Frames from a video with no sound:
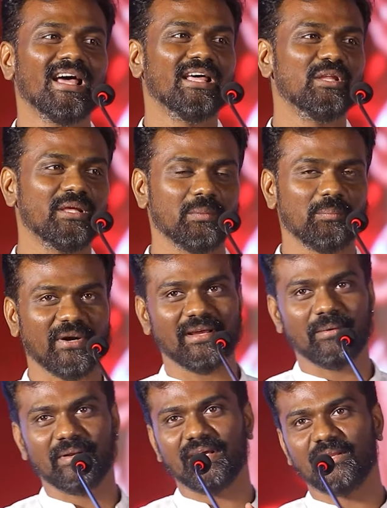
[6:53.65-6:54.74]
இது இது படம்
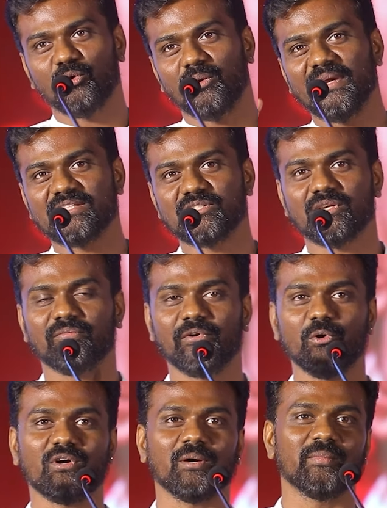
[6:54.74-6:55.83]
எப்படின்னா இது ஒரு மிக்ஸ் ஆஃப்
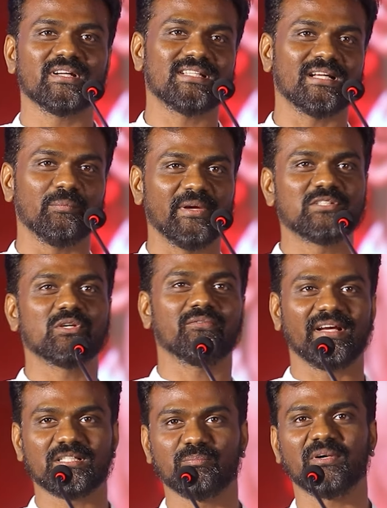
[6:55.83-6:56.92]
நியூ கமர்ஸ் அண்ட் மிக்ஸ் ஆஃப்
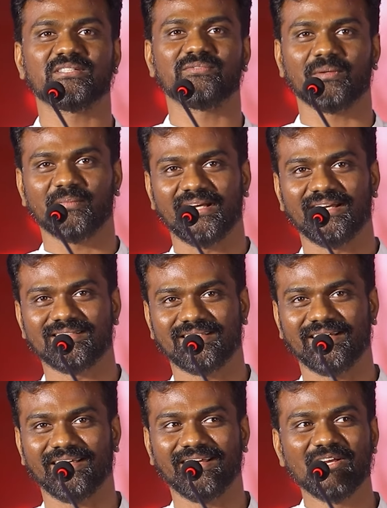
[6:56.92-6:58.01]
எக்ஸ்பர்ட்ஸ் ஃப்ரம் த
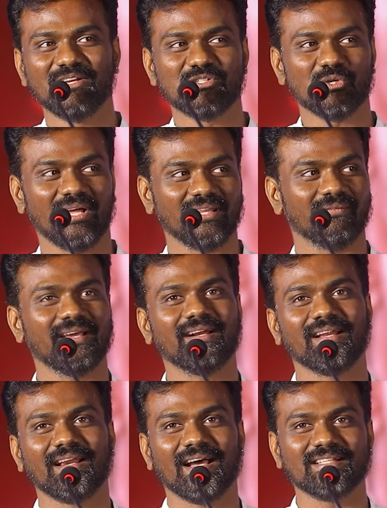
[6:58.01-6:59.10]
இண்டஸ்ட்ரி ஸோ அந்த வகையில்
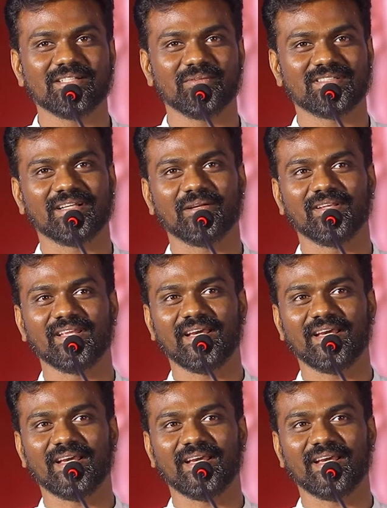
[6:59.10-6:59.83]
நான் ராஜீவன் சார் வந்து